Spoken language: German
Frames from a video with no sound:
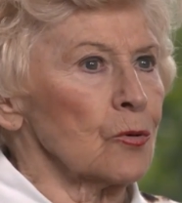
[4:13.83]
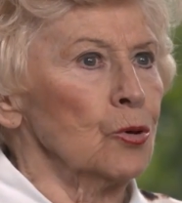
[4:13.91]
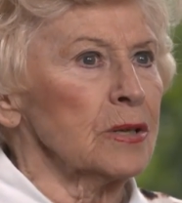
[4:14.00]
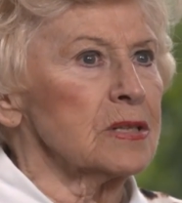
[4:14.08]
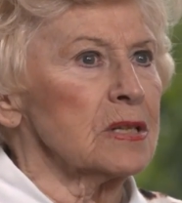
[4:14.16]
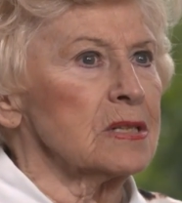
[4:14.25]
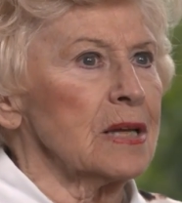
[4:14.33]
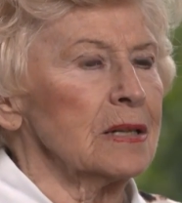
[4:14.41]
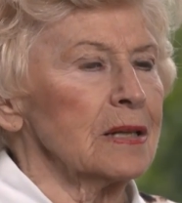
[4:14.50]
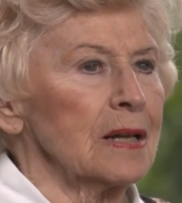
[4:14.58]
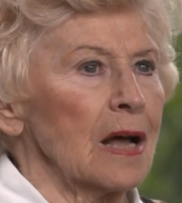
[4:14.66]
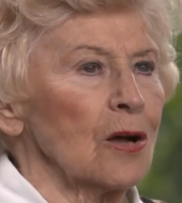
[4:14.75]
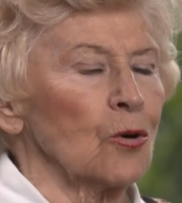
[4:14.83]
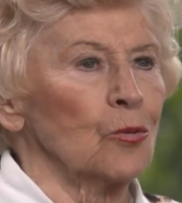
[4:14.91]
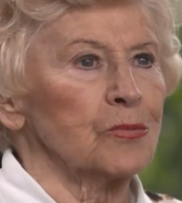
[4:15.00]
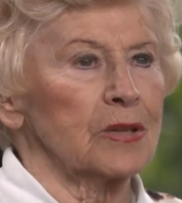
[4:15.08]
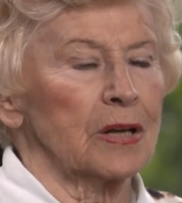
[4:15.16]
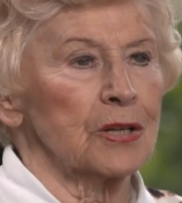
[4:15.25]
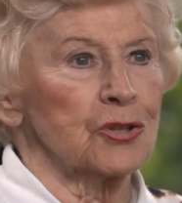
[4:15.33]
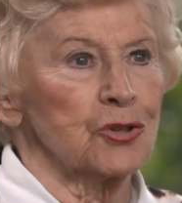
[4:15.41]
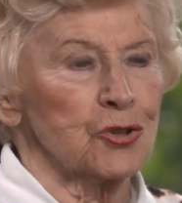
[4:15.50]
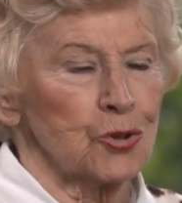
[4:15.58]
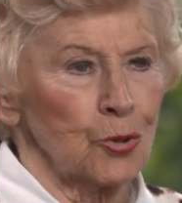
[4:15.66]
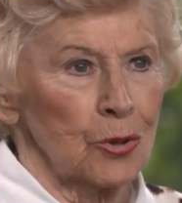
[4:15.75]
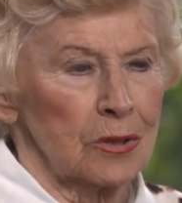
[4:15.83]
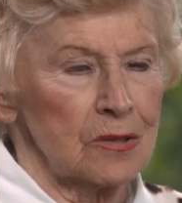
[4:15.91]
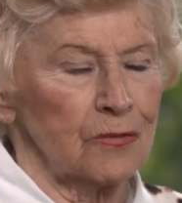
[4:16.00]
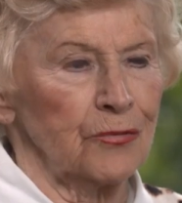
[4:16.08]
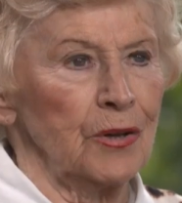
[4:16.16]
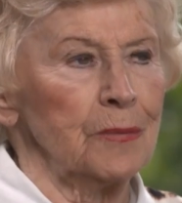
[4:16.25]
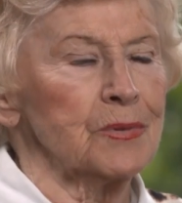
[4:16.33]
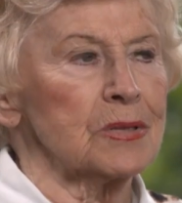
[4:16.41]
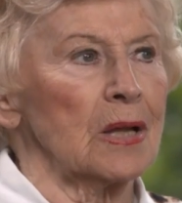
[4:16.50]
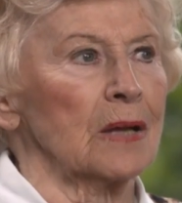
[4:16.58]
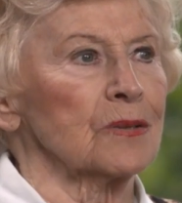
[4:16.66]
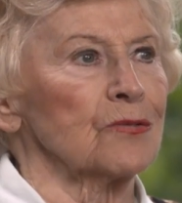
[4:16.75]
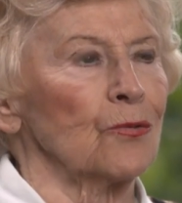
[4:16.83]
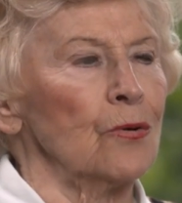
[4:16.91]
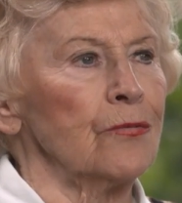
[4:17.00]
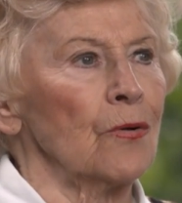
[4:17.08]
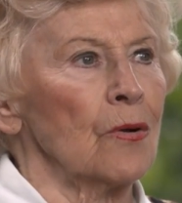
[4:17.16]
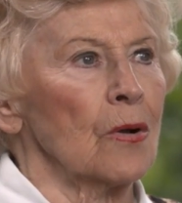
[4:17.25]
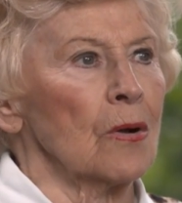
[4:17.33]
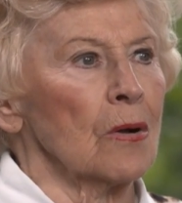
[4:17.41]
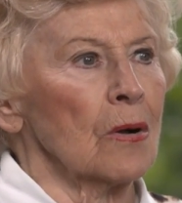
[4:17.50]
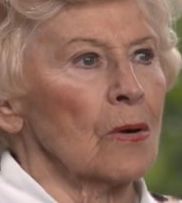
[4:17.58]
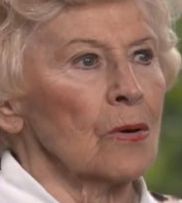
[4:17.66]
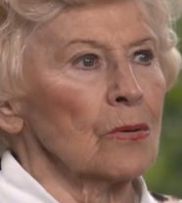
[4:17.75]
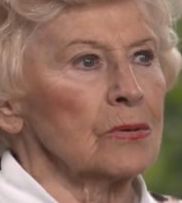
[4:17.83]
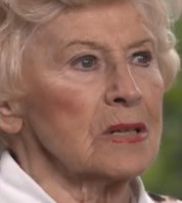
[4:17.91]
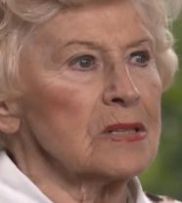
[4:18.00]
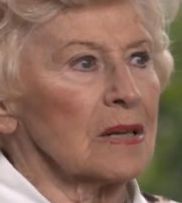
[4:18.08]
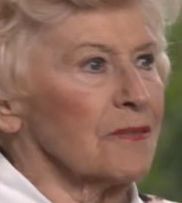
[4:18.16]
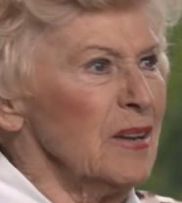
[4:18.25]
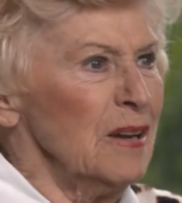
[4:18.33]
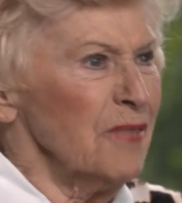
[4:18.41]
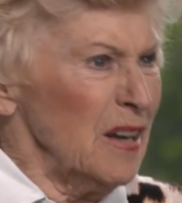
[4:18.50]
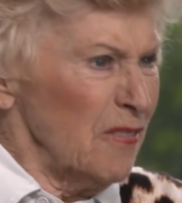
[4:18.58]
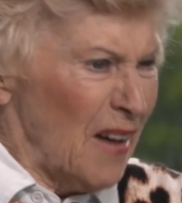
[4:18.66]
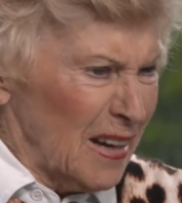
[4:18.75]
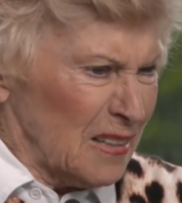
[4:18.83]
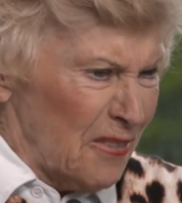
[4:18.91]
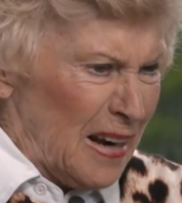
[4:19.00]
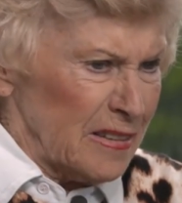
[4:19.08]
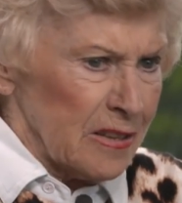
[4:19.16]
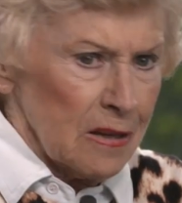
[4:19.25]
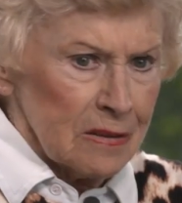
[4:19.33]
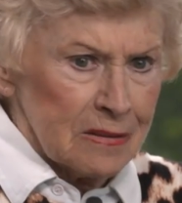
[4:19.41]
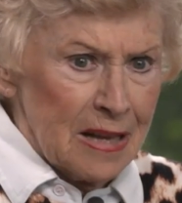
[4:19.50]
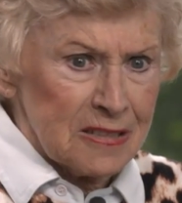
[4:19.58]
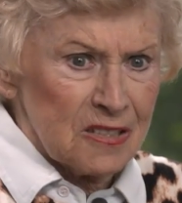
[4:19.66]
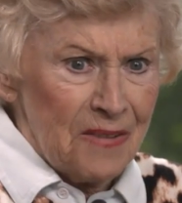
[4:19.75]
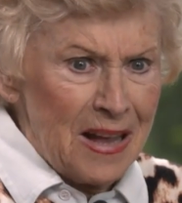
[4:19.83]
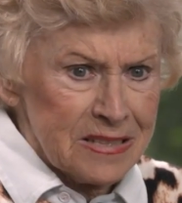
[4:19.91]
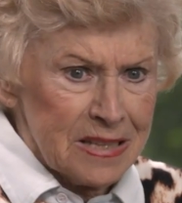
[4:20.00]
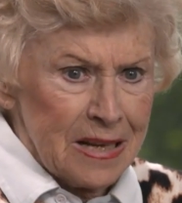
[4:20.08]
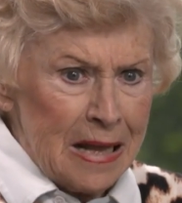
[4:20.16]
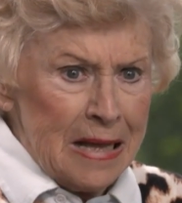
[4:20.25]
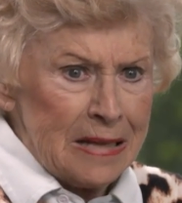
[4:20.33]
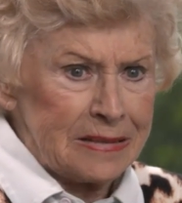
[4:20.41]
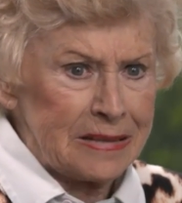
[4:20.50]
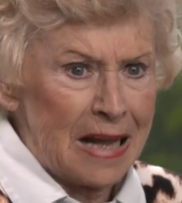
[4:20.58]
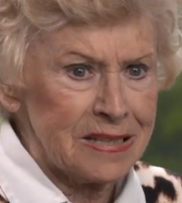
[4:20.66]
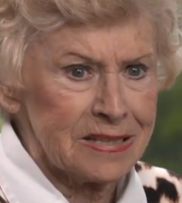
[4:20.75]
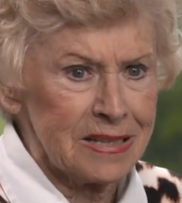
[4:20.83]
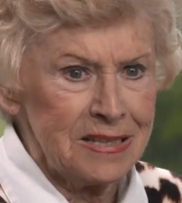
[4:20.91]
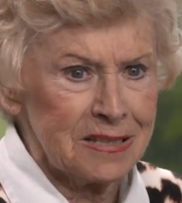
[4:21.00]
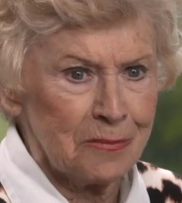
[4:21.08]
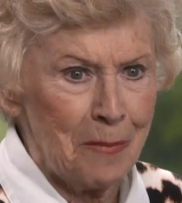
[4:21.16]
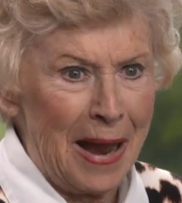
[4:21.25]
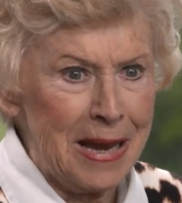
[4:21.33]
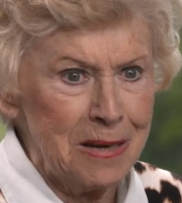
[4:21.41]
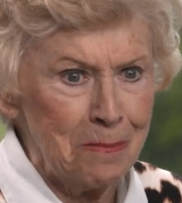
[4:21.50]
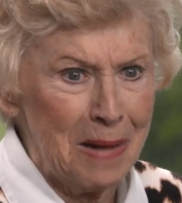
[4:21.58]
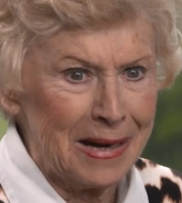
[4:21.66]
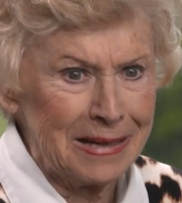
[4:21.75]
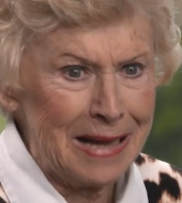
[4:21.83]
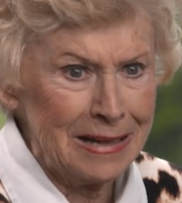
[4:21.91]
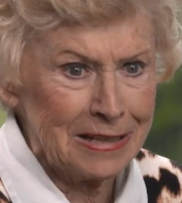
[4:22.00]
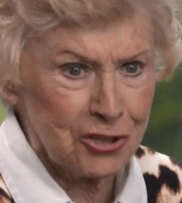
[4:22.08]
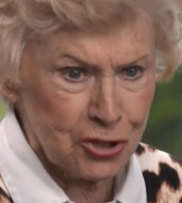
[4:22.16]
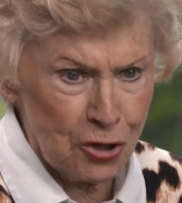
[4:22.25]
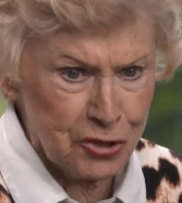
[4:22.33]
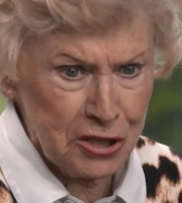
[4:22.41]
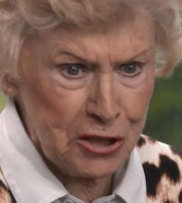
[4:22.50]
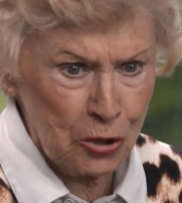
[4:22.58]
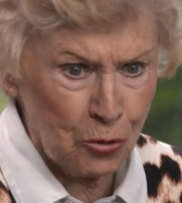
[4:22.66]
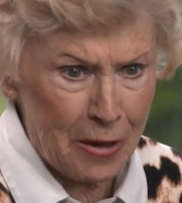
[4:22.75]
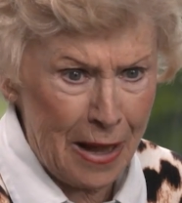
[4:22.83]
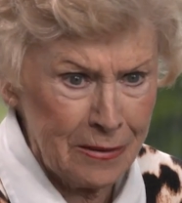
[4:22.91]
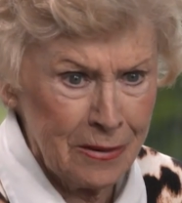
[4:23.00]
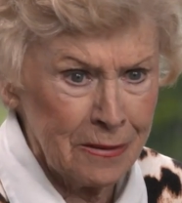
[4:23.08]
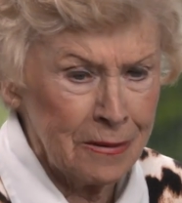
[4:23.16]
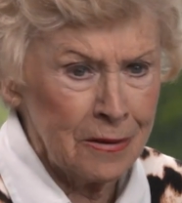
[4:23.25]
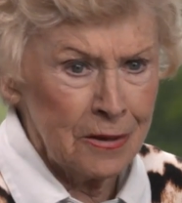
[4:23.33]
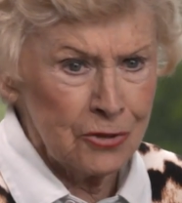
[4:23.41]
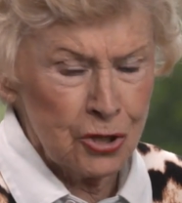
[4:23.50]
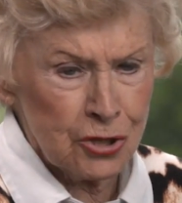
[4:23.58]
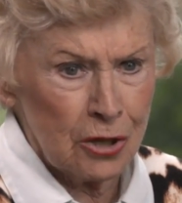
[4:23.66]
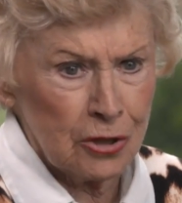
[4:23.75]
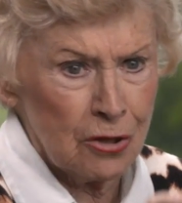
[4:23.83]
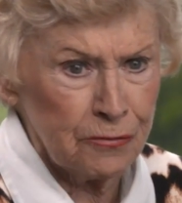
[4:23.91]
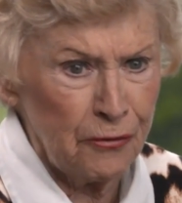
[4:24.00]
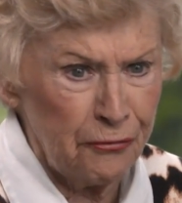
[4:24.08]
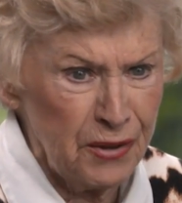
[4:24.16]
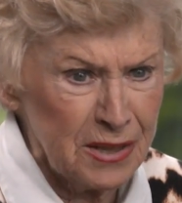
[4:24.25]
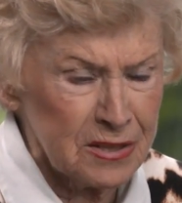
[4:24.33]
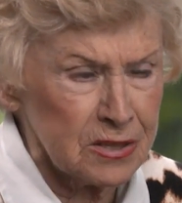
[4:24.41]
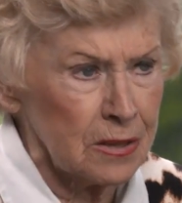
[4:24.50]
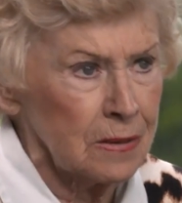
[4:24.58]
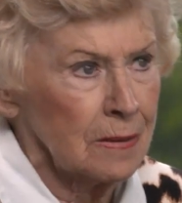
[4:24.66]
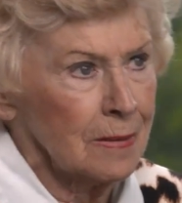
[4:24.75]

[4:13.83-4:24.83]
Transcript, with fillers: Kurze Zeit danach kommt der Regisseur des Films, der Hans Wolf, und dann sagt Willi, Willi, warte, warte, das war sie, das ist mein Mariandel, schau sie dir doch an, die schaut aus wie 14.